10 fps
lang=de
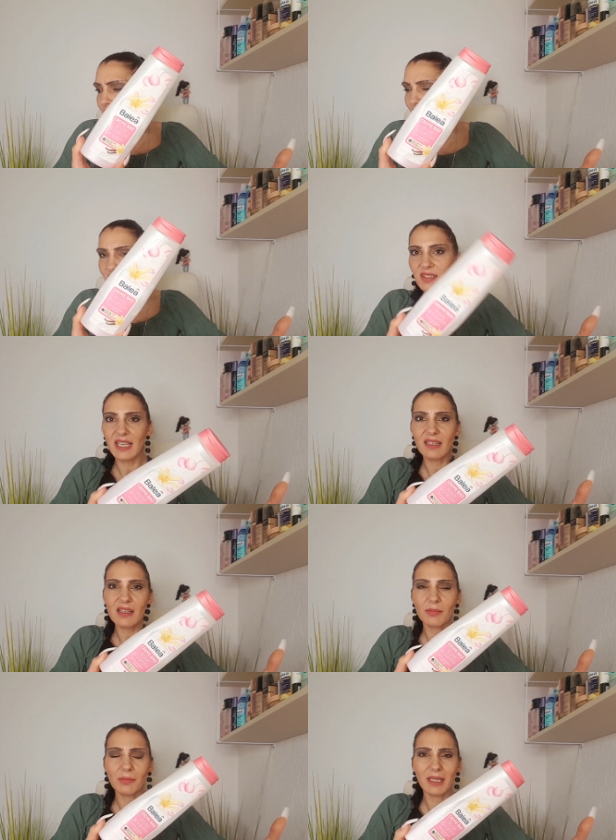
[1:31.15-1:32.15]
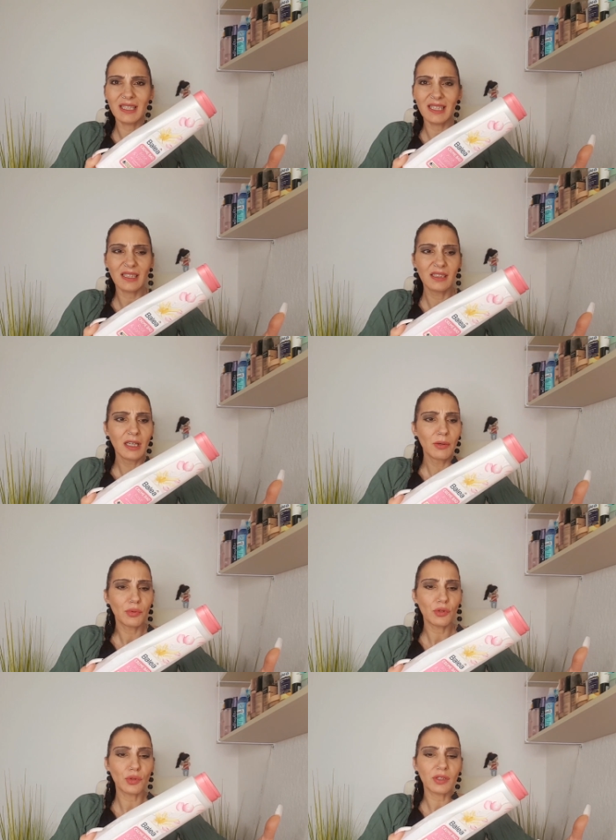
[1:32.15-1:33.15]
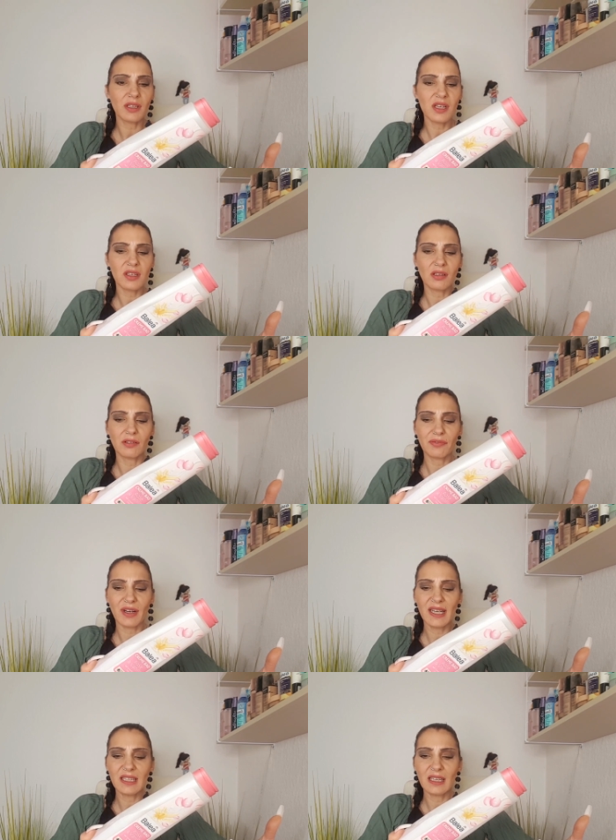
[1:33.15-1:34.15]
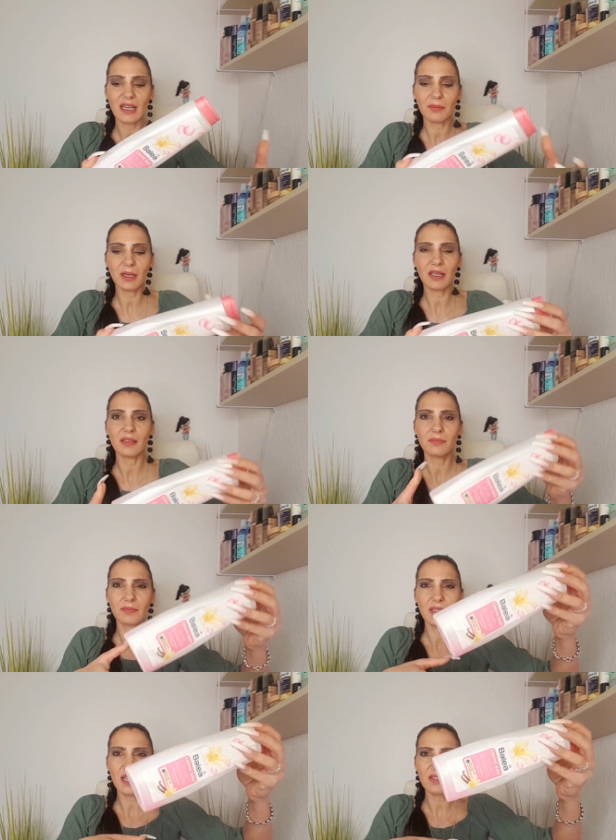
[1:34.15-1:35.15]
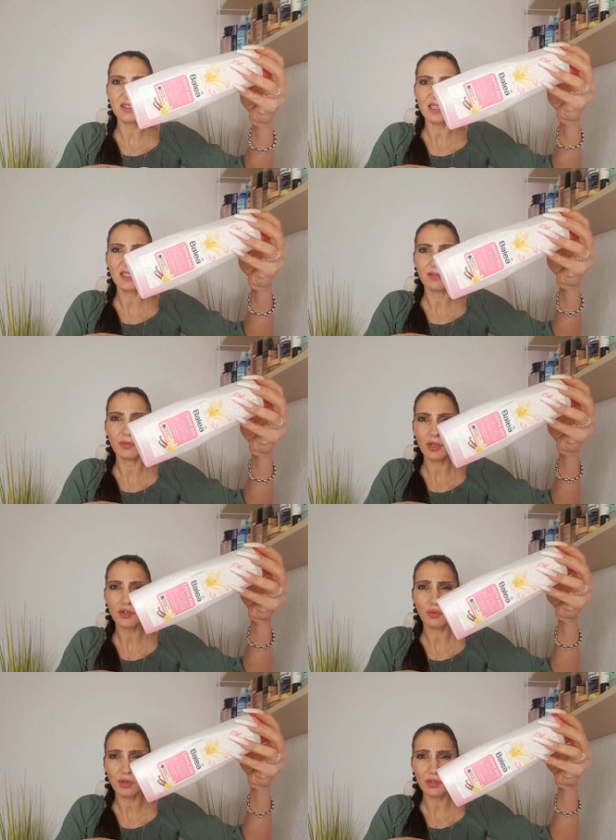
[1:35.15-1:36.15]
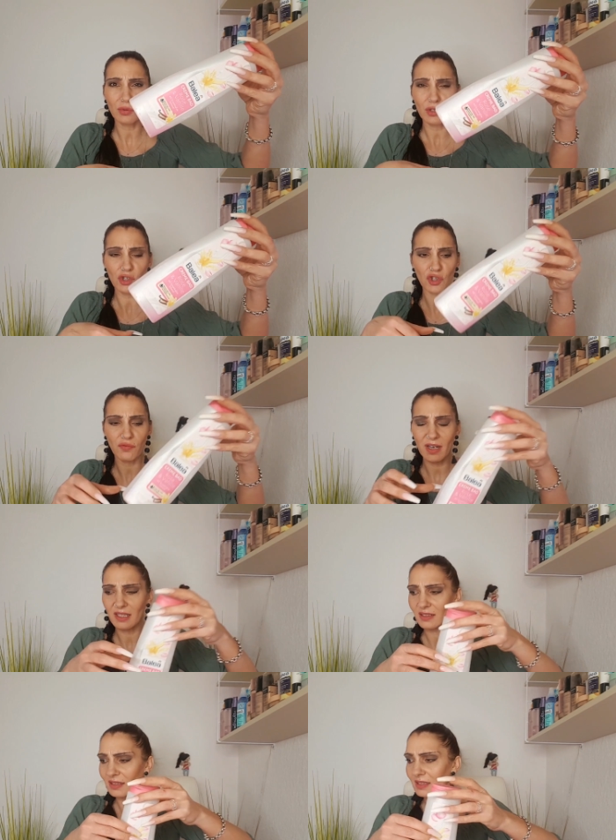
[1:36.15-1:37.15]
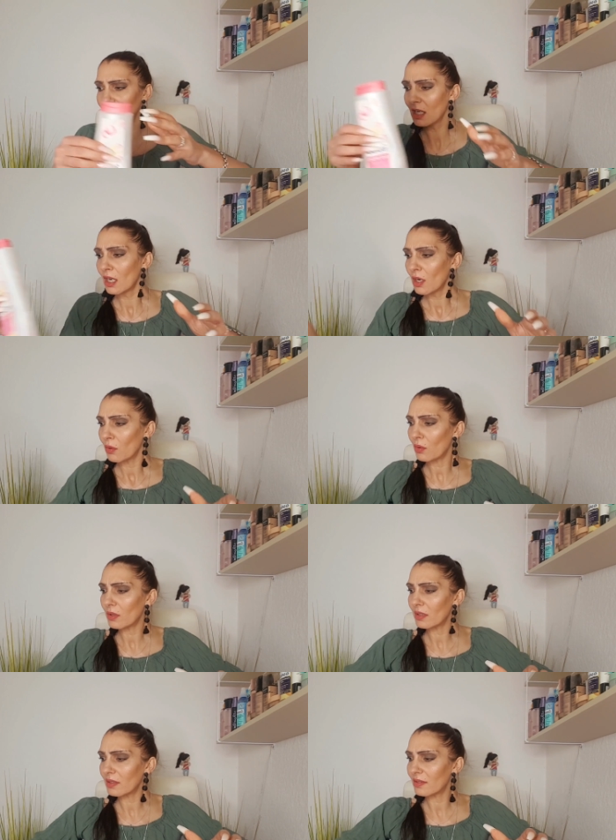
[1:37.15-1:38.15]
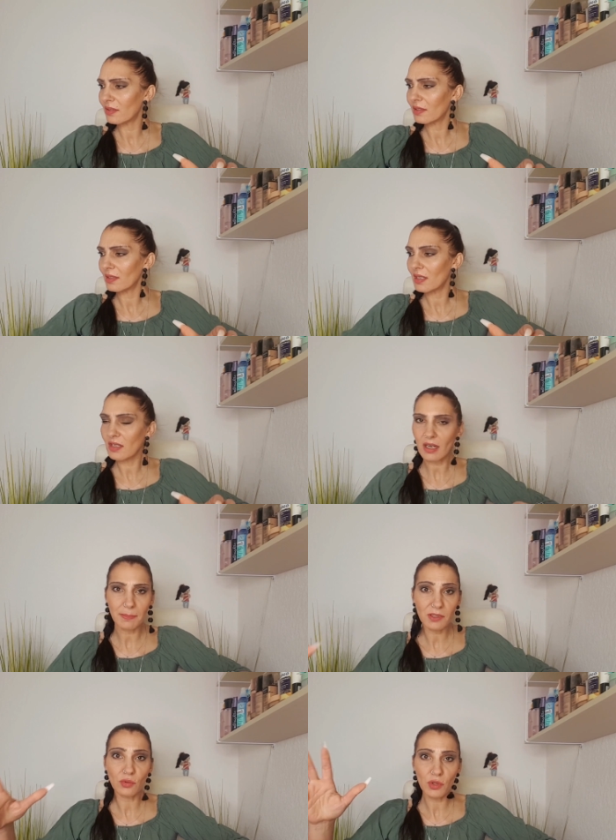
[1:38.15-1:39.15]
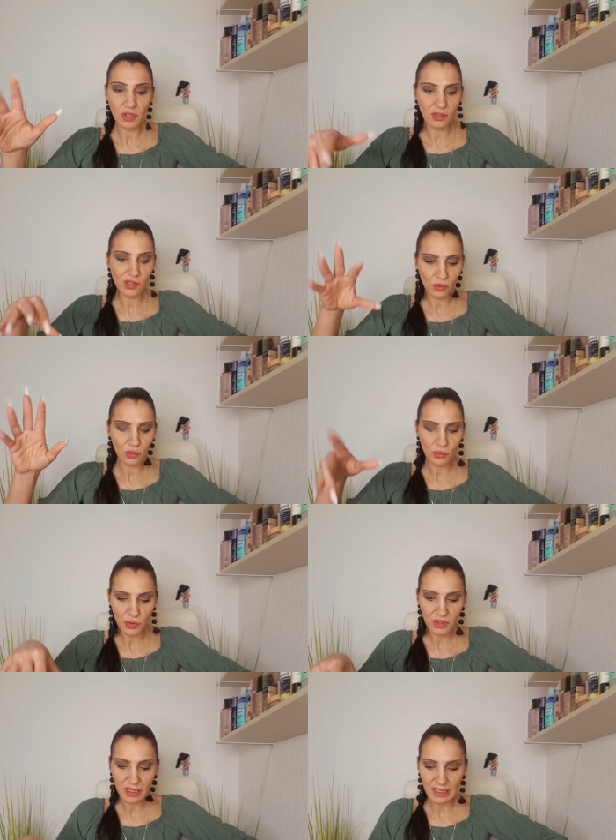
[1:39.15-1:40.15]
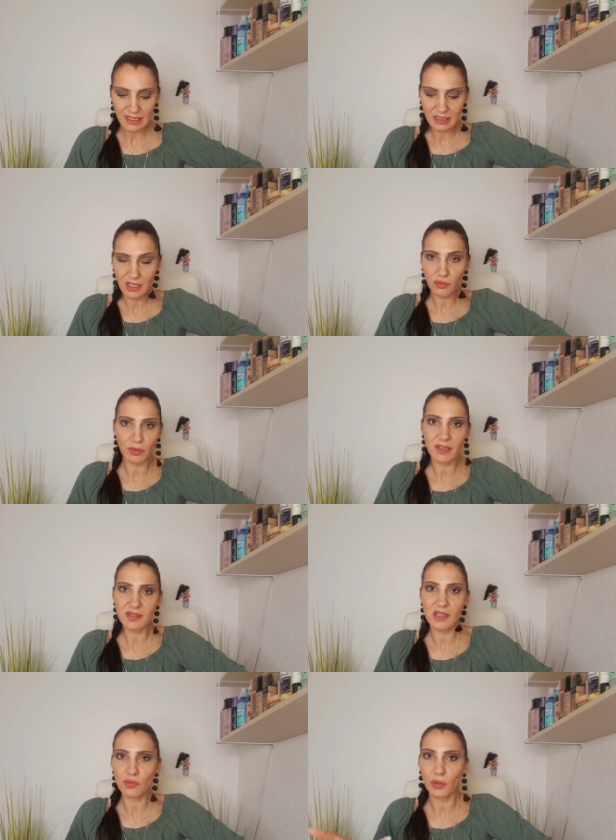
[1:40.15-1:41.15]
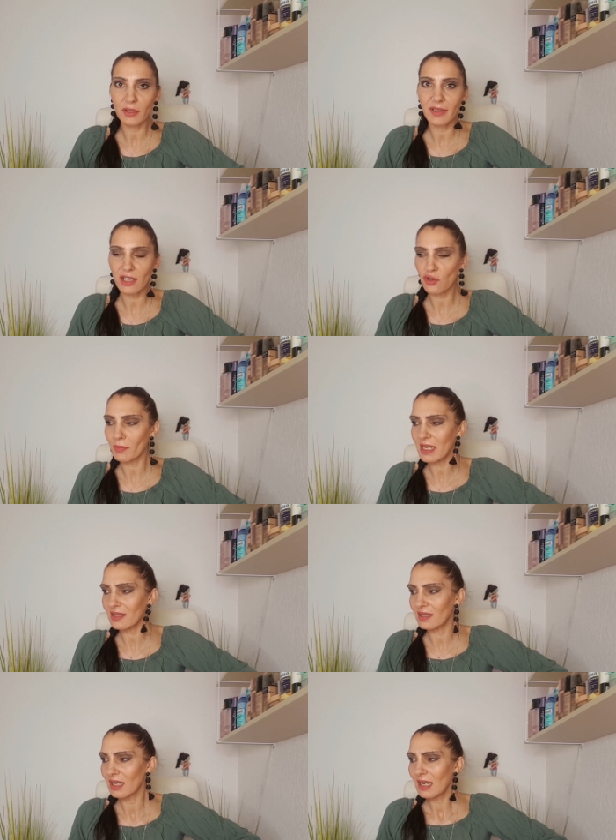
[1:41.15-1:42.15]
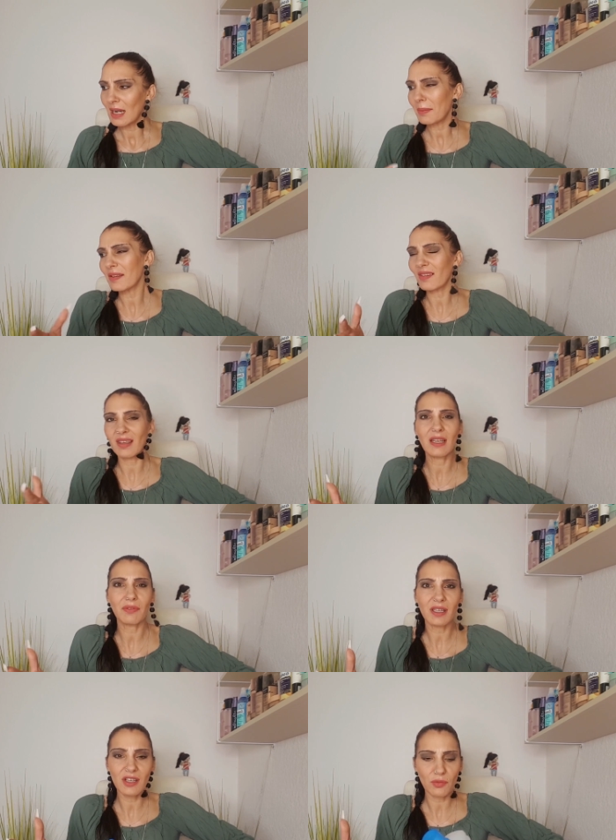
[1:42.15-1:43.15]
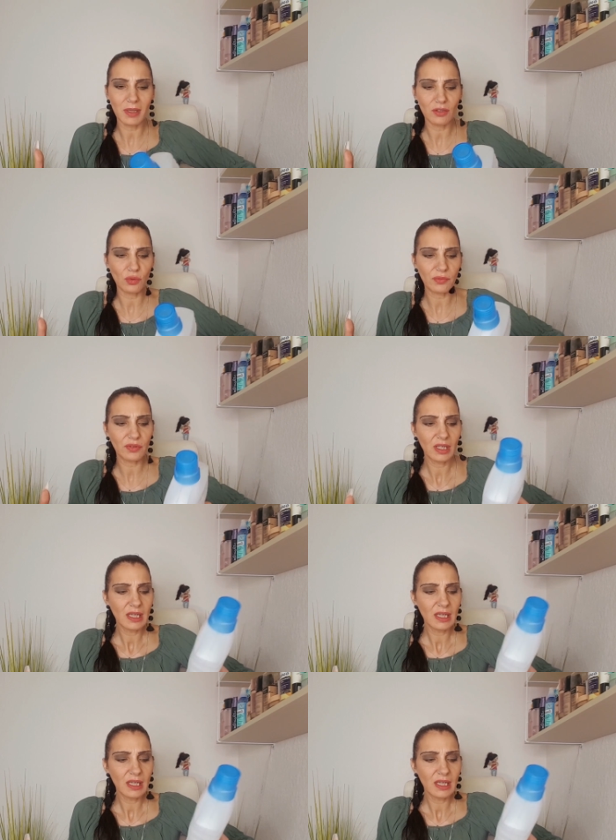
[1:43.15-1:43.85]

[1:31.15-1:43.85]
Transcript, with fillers: Ist selten, dass mir Balea Produkte nicht gefallen, aber es ist jetzt hier wirklich nur noch so ein Schwank drin. Und ich habe es durchgezogen, durchgehalten. Ich wollte es nicht voll wegschmeißen, aber es ist einfach nicht mein Duft.